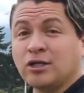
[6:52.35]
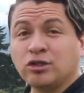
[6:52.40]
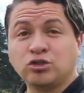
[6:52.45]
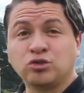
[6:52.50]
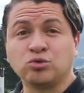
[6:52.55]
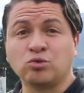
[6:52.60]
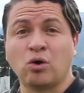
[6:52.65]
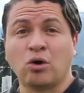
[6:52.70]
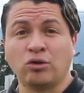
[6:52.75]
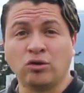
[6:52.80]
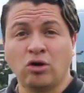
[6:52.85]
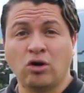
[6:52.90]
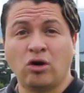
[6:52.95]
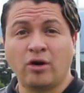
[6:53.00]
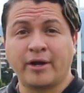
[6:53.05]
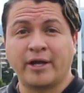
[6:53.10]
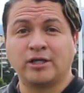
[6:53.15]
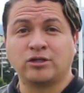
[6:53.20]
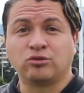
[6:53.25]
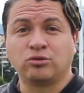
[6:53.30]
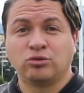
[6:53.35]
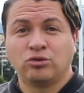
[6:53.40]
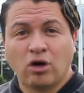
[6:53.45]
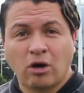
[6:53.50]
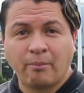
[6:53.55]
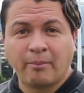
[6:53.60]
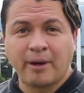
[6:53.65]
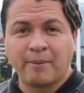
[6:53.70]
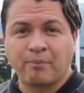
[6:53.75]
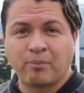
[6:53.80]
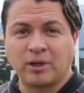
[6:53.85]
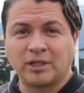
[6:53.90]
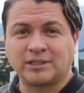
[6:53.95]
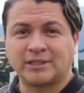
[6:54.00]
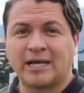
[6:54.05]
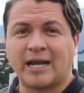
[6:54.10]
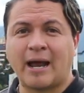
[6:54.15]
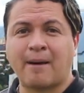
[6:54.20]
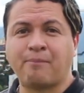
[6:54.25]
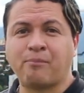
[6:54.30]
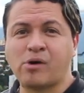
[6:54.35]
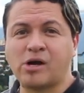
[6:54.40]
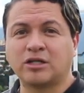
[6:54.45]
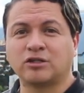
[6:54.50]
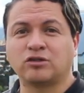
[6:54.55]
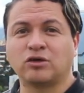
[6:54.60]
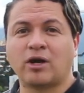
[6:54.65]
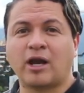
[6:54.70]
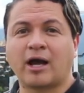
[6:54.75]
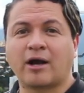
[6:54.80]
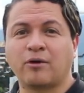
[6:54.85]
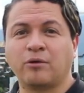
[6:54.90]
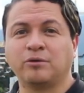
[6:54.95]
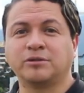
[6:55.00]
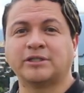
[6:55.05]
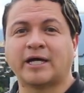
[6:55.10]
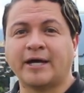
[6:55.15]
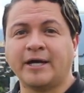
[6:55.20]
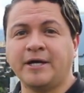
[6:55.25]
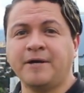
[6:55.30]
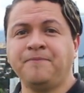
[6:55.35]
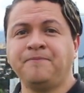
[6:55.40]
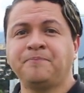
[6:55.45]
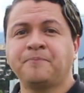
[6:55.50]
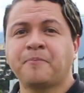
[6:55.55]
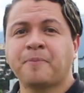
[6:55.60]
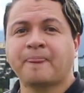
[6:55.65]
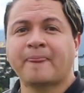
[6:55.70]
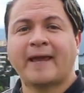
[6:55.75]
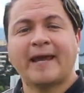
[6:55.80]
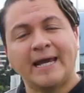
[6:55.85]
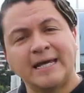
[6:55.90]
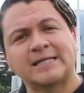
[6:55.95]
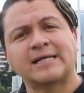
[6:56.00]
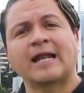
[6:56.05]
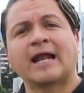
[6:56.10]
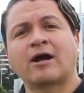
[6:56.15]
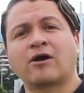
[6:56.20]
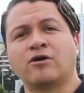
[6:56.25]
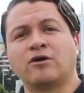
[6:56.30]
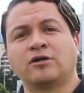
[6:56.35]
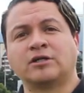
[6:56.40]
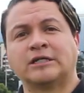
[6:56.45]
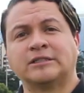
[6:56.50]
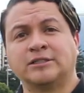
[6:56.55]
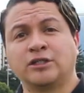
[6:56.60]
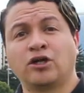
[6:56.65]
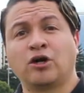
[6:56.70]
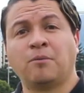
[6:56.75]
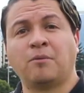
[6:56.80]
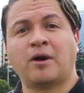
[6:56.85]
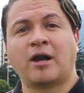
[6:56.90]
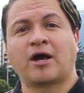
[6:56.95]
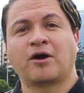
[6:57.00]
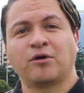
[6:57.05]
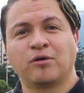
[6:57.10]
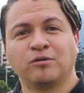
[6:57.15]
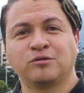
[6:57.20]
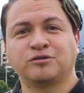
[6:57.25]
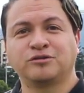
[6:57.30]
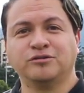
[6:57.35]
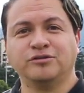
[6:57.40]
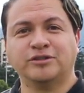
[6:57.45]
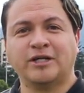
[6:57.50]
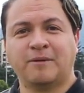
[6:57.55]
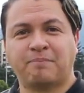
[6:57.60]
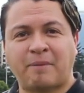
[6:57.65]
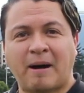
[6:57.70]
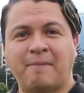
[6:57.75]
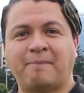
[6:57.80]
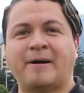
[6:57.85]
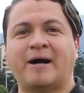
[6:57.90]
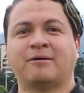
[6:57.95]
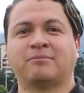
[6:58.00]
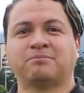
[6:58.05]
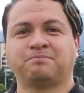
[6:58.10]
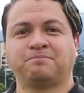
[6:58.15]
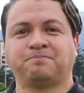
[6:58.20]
en su honor, en su nombre, pues se le ha puesto la cruz ahí y se la conoce así como la cruz del Papa.